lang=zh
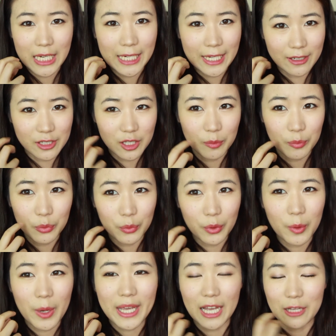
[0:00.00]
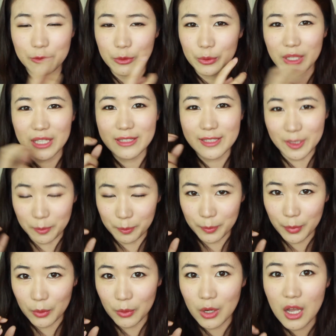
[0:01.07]
脸上部位会感觉有点紧
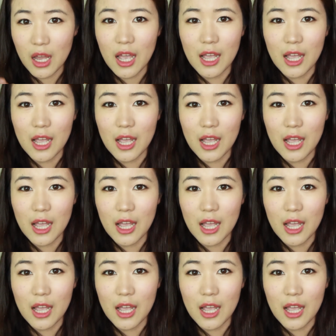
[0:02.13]
绷，